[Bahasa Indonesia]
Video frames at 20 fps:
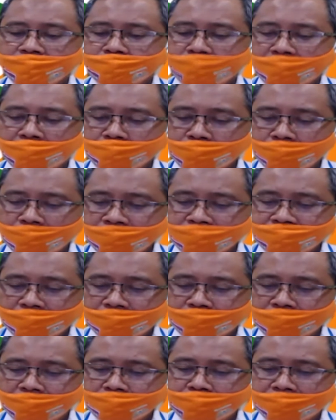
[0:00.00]
membuang
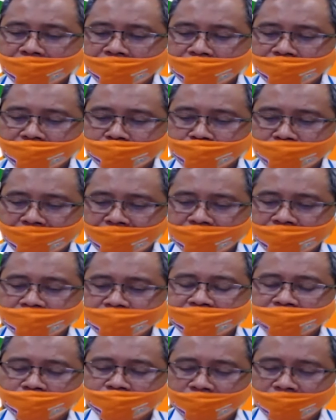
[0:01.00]
sampah pada tempat
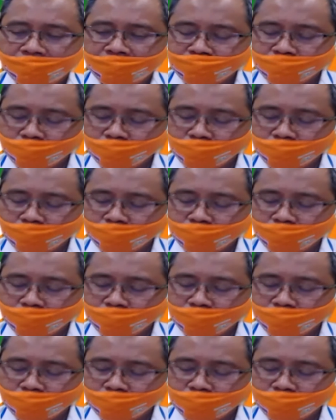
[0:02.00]
dan jadwal yang